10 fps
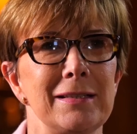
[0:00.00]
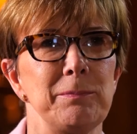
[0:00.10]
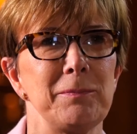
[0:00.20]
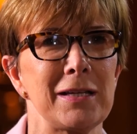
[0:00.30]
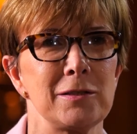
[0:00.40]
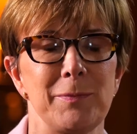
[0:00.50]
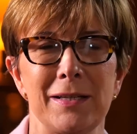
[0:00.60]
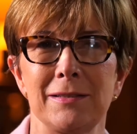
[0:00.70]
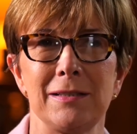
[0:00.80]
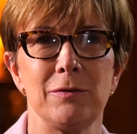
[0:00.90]
a des
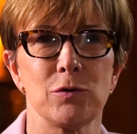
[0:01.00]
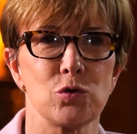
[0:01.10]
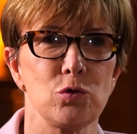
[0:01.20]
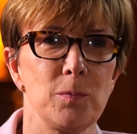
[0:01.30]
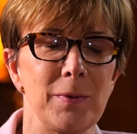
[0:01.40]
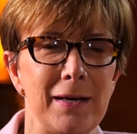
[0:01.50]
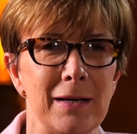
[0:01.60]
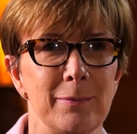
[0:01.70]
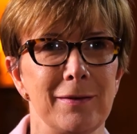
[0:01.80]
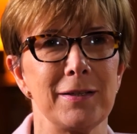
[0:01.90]
perspectives
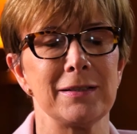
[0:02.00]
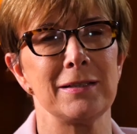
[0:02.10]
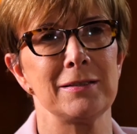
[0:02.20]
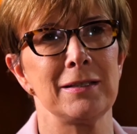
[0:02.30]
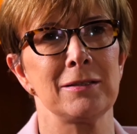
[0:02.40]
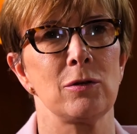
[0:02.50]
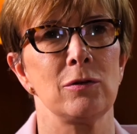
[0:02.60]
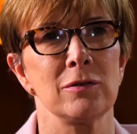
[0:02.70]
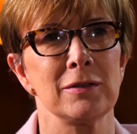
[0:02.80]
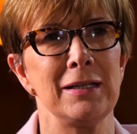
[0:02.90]
superbes avec des
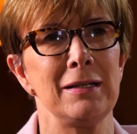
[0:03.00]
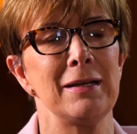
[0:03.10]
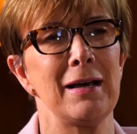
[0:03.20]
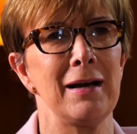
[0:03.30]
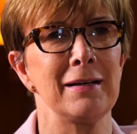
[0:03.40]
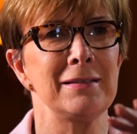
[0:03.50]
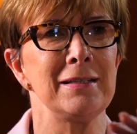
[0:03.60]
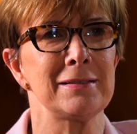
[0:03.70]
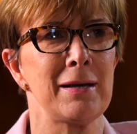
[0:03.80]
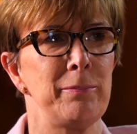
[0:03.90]
étangs, des lacs,
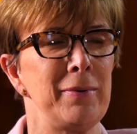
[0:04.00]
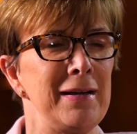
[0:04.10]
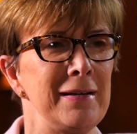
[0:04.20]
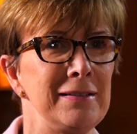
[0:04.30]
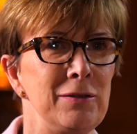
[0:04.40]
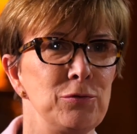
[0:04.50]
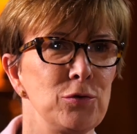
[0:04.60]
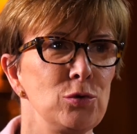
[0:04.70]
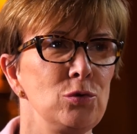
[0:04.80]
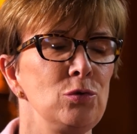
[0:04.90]
des sapins, des
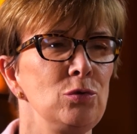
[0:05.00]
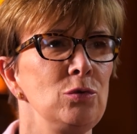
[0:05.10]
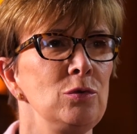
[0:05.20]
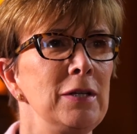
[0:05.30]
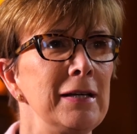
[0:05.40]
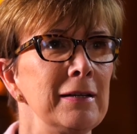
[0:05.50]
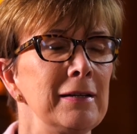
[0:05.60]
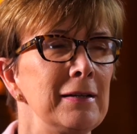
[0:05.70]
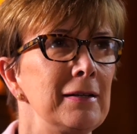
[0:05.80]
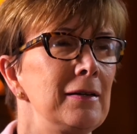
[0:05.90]
feuillus, des,
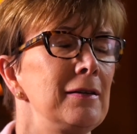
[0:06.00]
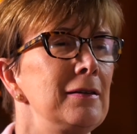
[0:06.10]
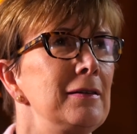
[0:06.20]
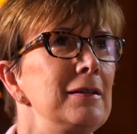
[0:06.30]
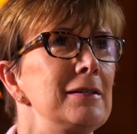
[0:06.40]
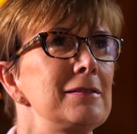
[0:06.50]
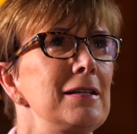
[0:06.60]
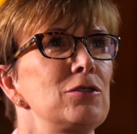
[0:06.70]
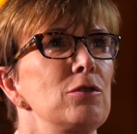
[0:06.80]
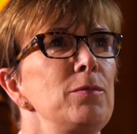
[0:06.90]

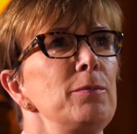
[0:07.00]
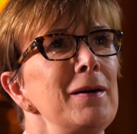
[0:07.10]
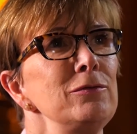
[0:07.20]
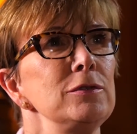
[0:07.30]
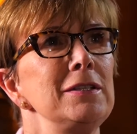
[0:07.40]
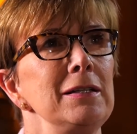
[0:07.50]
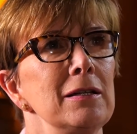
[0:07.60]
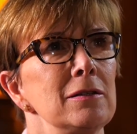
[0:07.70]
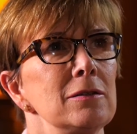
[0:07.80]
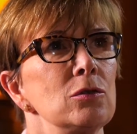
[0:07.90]
je ne peux pas vous
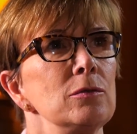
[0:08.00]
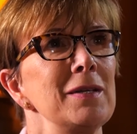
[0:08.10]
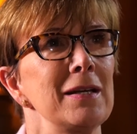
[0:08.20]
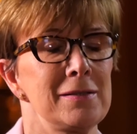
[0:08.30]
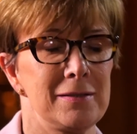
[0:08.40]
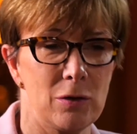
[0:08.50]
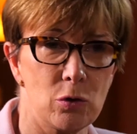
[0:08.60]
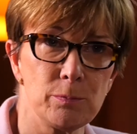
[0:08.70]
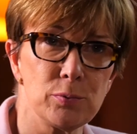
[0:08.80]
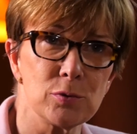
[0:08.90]
dire combien c'est
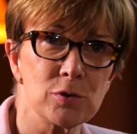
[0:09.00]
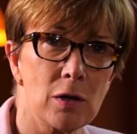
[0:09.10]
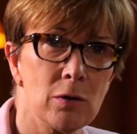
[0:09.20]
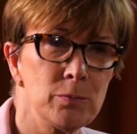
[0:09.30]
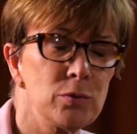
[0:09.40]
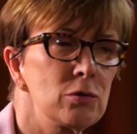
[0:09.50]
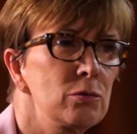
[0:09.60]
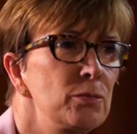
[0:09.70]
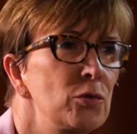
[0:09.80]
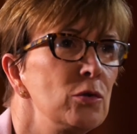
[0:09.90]
reposant,
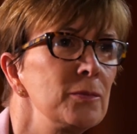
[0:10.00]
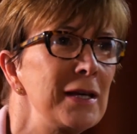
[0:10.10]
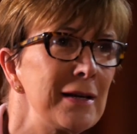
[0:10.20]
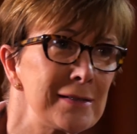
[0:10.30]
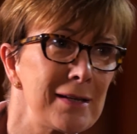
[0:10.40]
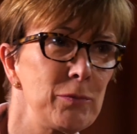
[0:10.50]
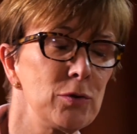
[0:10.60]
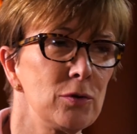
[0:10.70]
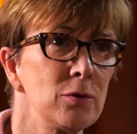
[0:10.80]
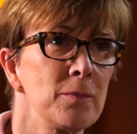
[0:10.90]
pour combien ça
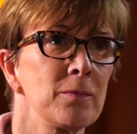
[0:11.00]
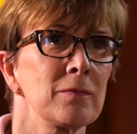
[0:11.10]
me...